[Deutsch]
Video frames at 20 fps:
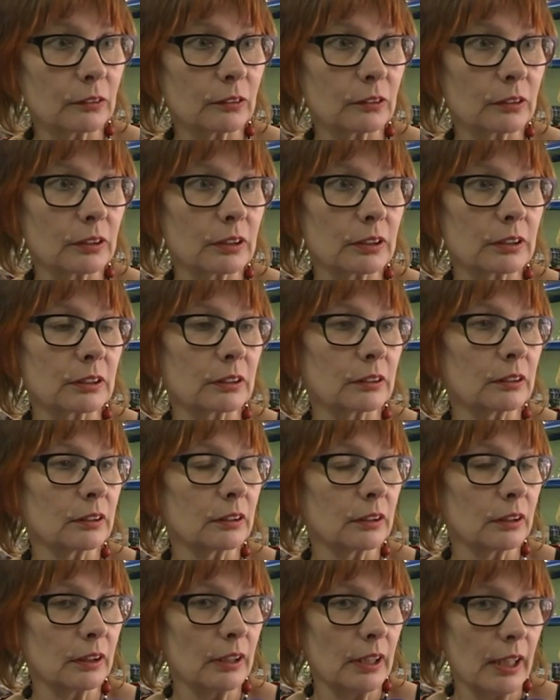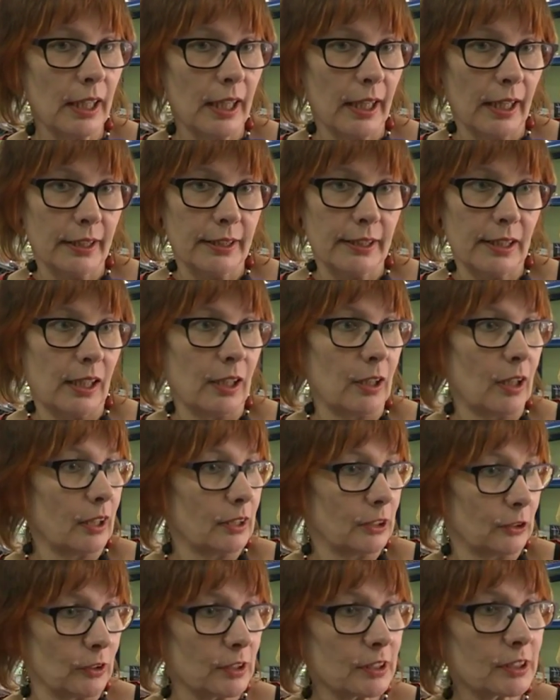Und ja,
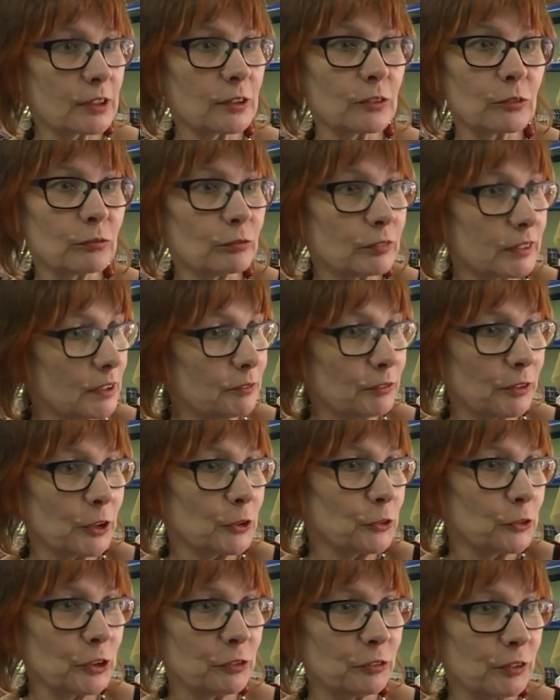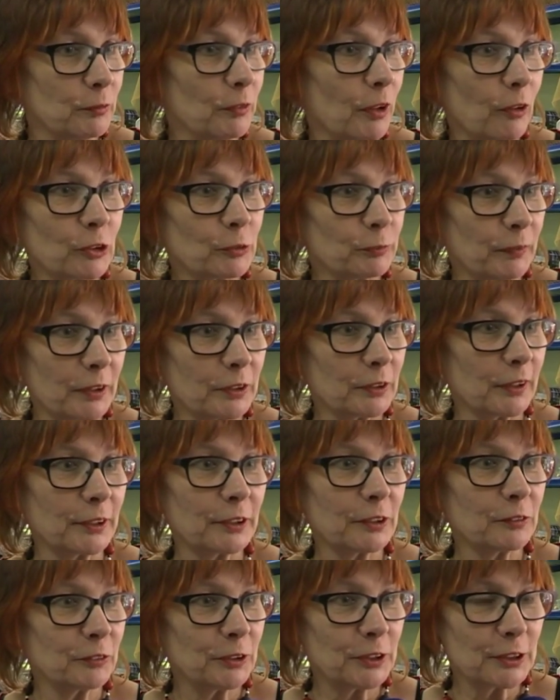ansonsten sind wir natürlich wie immer auf Spenden
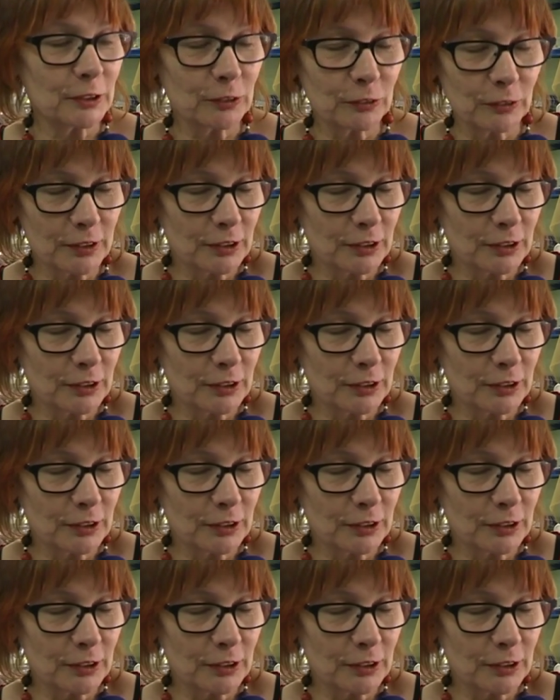angewiesen.